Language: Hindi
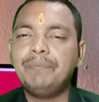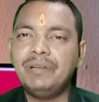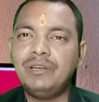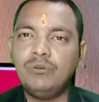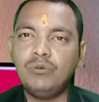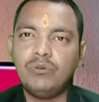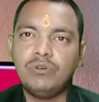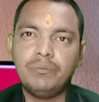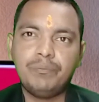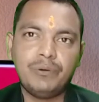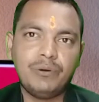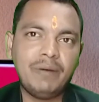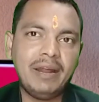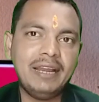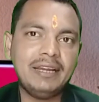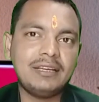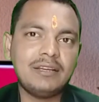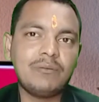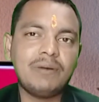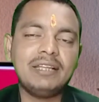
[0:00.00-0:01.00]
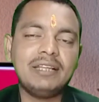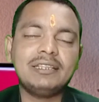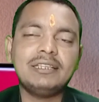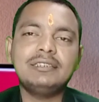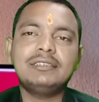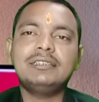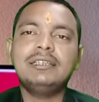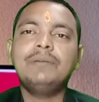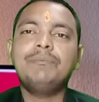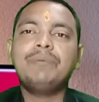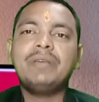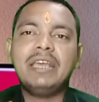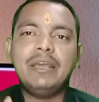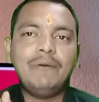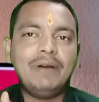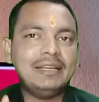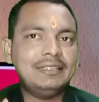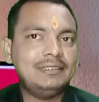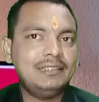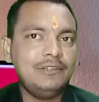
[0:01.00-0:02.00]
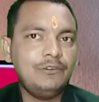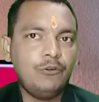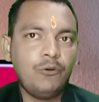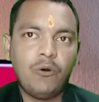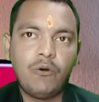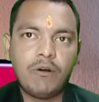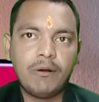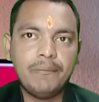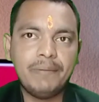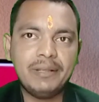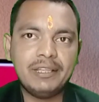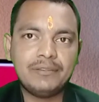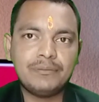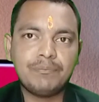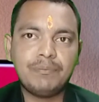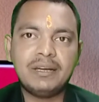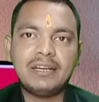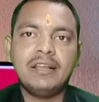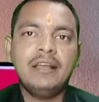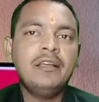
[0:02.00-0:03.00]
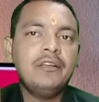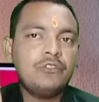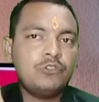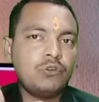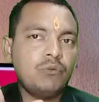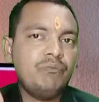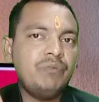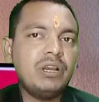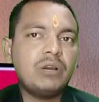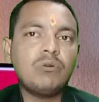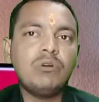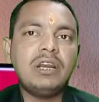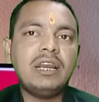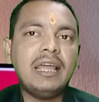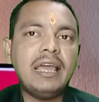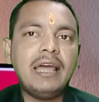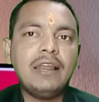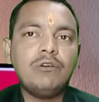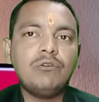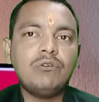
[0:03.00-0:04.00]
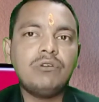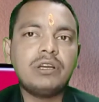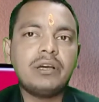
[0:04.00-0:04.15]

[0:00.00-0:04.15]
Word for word: प्रूफ का ही यहाँ पे लोन प्रोवाइड करवाते हैं सिर्फ के डॉक्यूमेंट्स पर